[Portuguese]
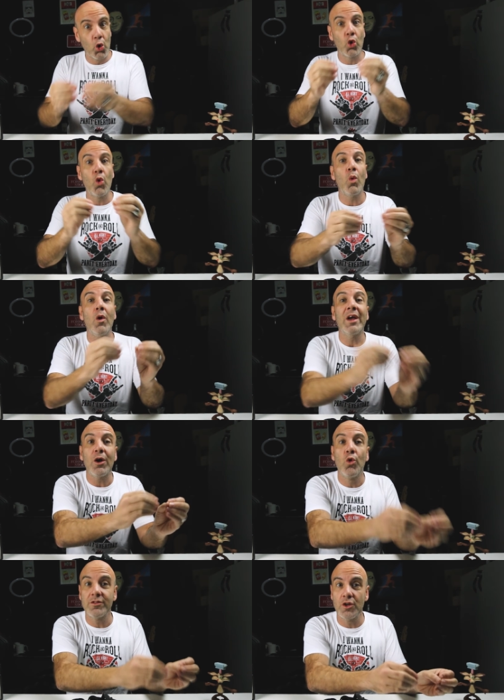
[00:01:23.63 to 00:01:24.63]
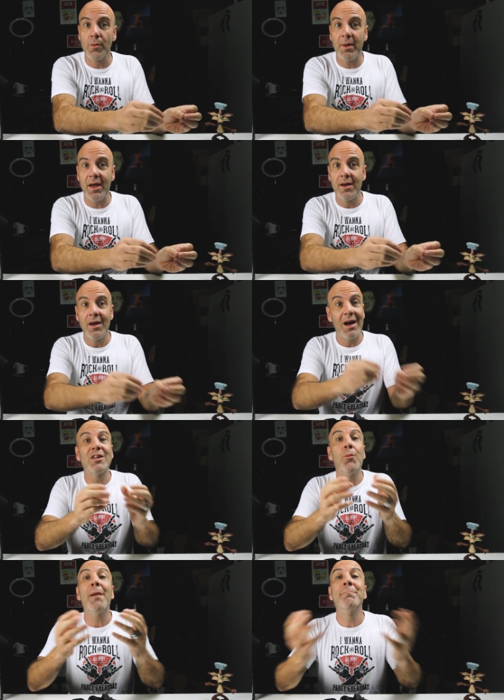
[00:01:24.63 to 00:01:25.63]
Colocou qualquer coisa no pé,
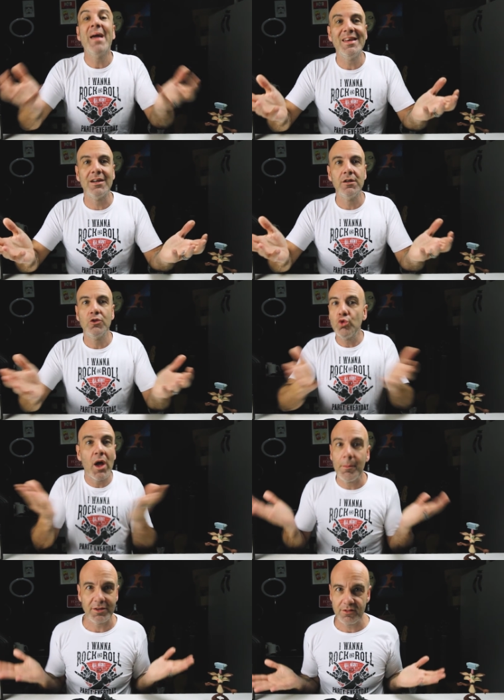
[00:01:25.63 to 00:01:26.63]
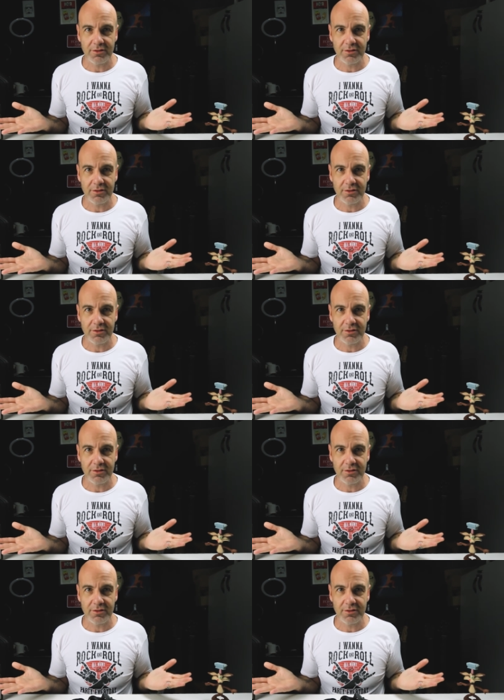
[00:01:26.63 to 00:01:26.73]
até uma meia, não é mais